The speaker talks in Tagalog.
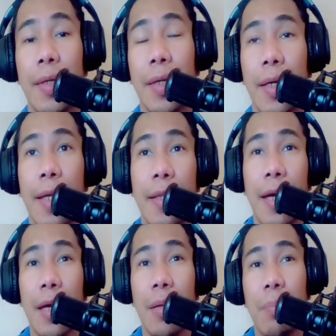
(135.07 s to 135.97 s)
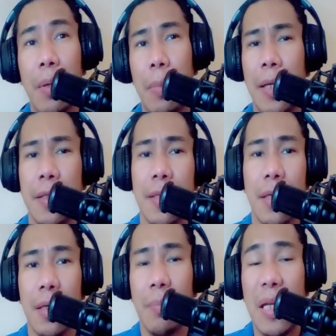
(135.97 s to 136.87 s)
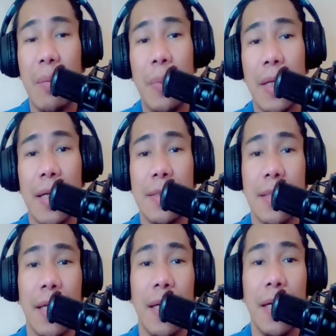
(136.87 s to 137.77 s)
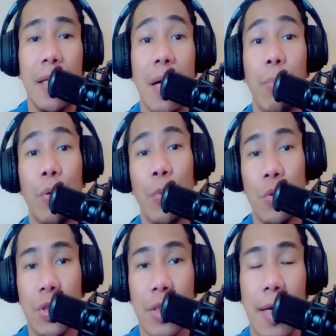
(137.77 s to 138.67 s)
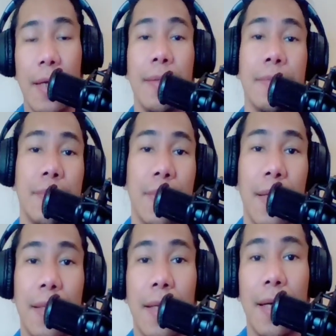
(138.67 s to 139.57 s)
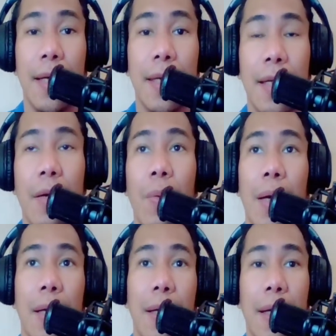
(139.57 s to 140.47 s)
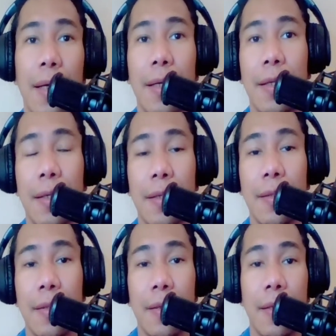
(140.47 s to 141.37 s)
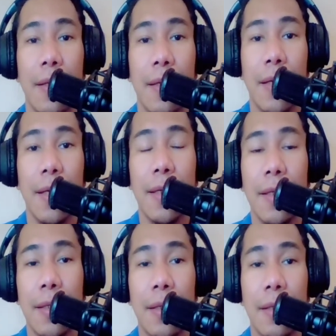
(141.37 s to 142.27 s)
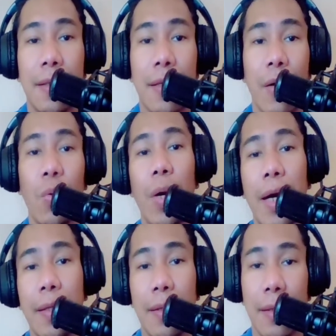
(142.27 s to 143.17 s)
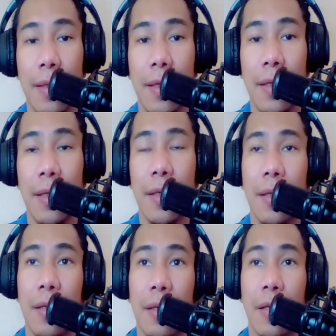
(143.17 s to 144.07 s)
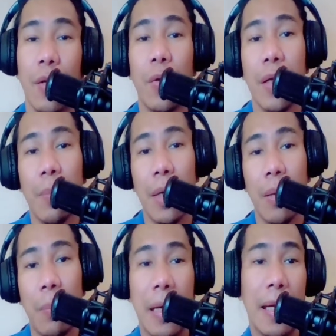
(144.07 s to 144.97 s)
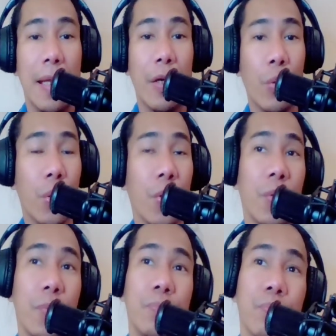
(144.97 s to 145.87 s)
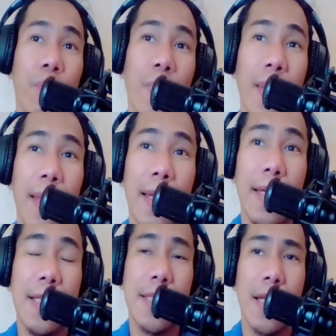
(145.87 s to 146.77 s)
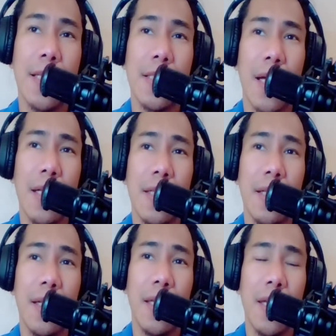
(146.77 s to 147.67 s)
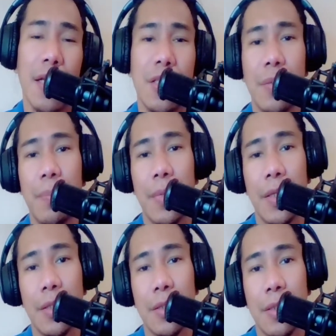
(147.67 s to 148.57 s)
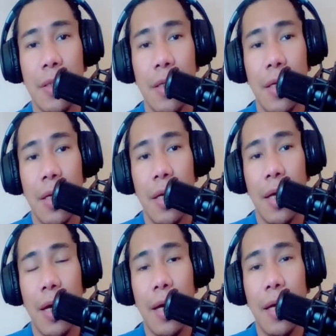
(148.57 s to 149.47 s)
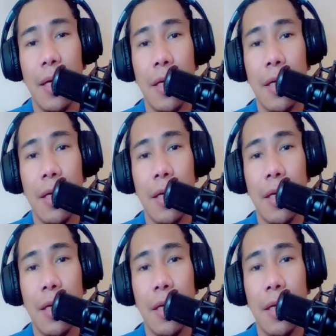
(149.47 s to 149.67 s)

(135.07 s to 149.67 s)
And then, pagbalik niya ng Pilipinas, eh, na-promote siya. At uh, ginawang uh, uh, tauhan ni Gloria Macapagal Arroyo. Isa rin sa kanyang naging achievements ay